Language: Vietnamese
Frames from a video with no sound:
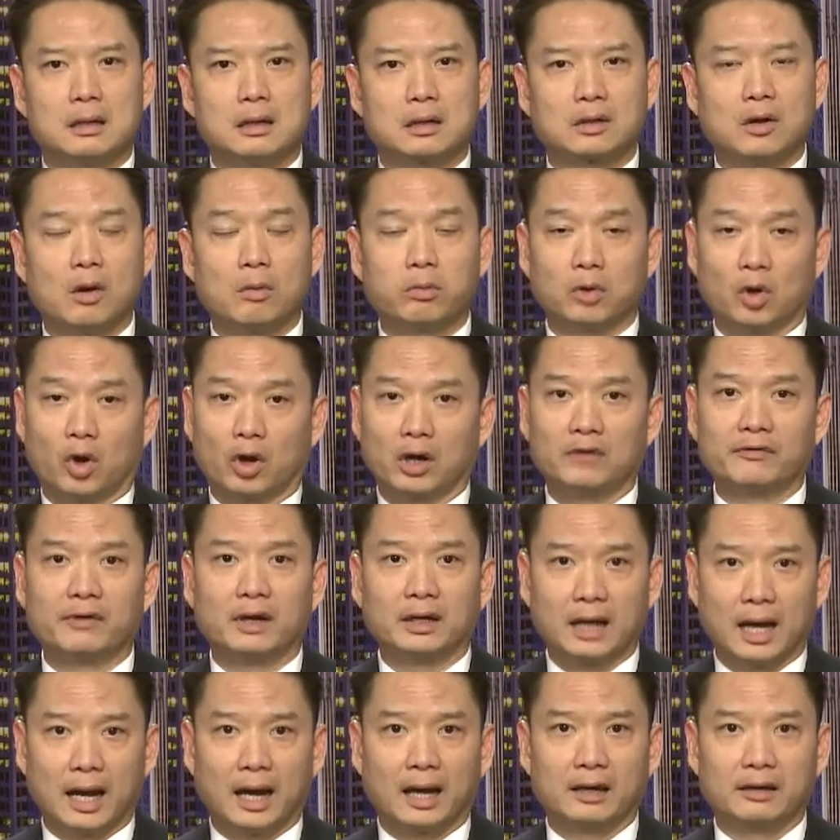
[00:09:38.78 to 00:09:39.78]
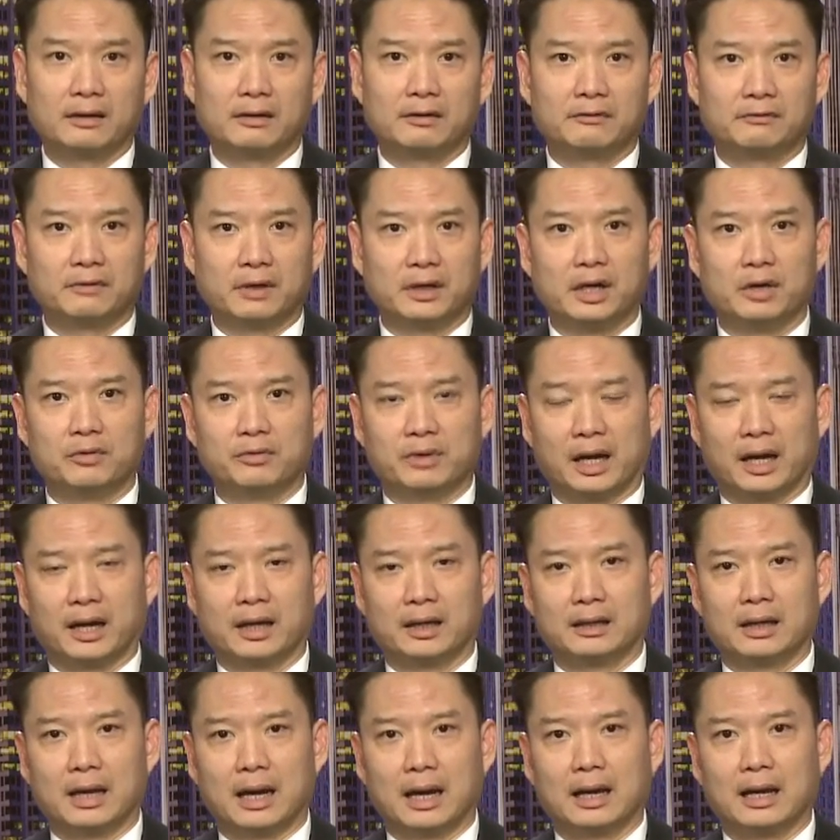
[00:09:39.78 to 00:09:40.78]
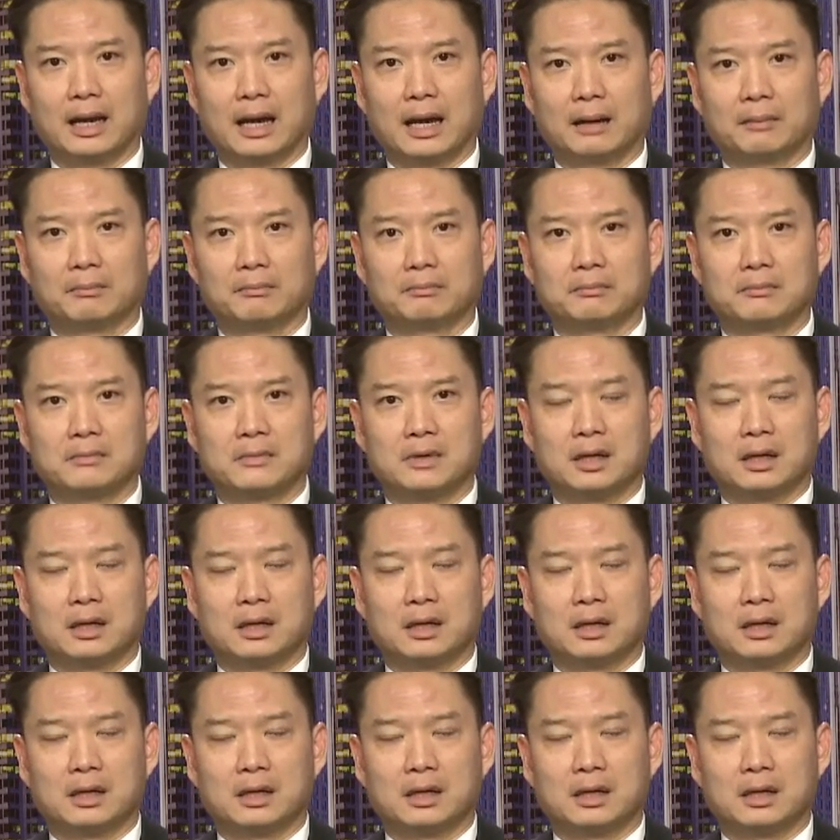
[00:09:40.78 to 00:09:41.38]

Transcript: cốt lõi của vấn đề và điều này đã làm